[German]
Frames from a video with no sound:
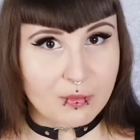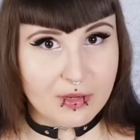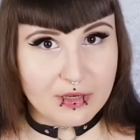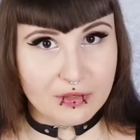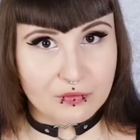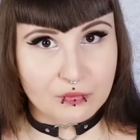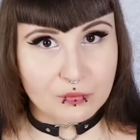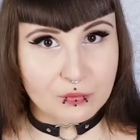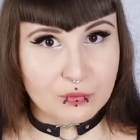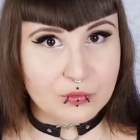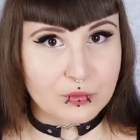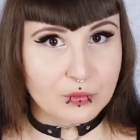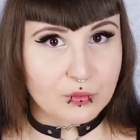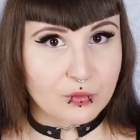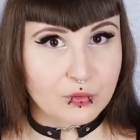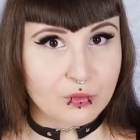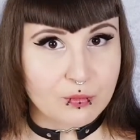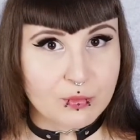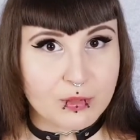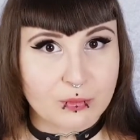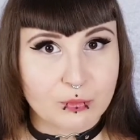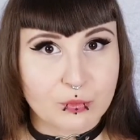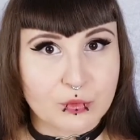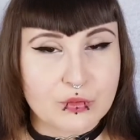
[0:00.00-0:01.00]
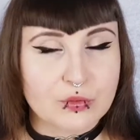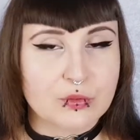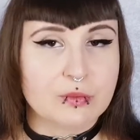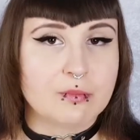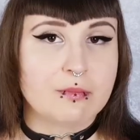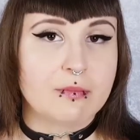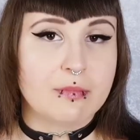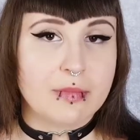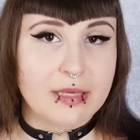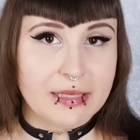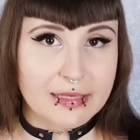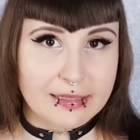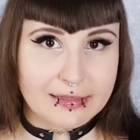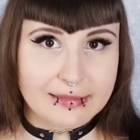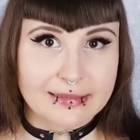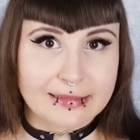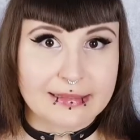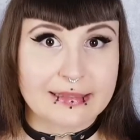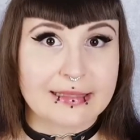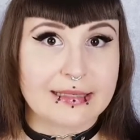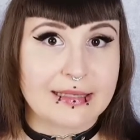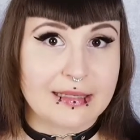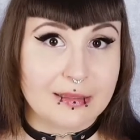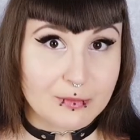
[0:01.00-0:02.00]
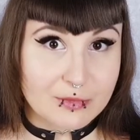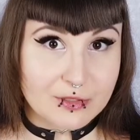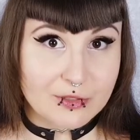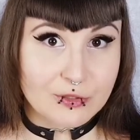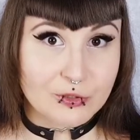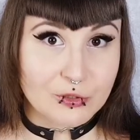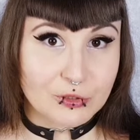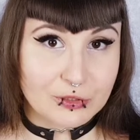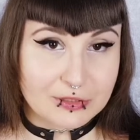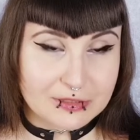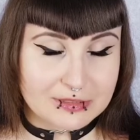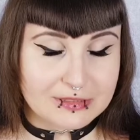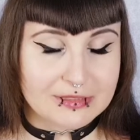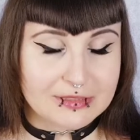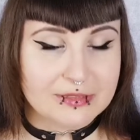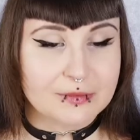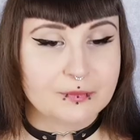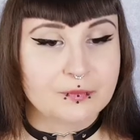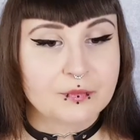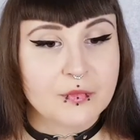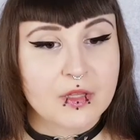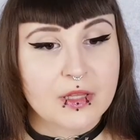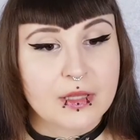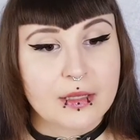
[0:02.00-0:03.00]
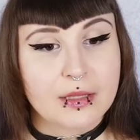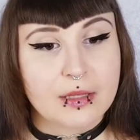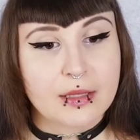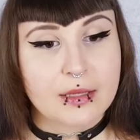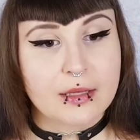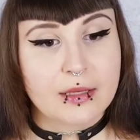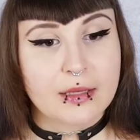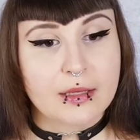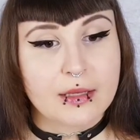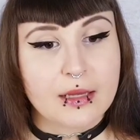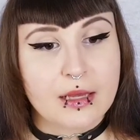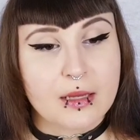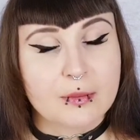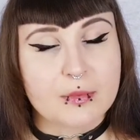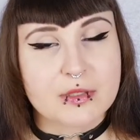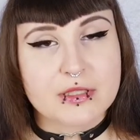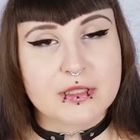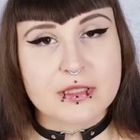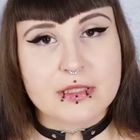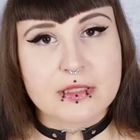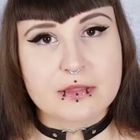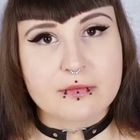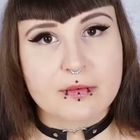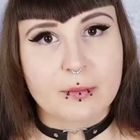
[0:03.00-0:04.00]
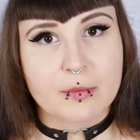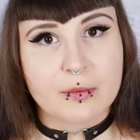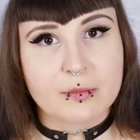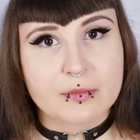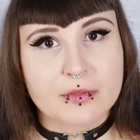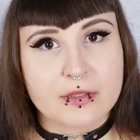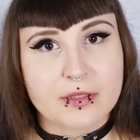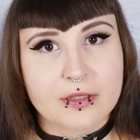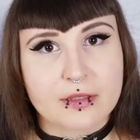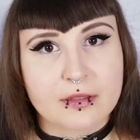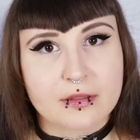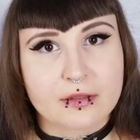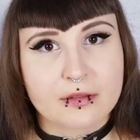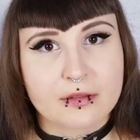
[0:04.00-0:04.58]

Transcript: meine Füße kümmern muss und mehr cremen sollte, am besten zweimal am Tag.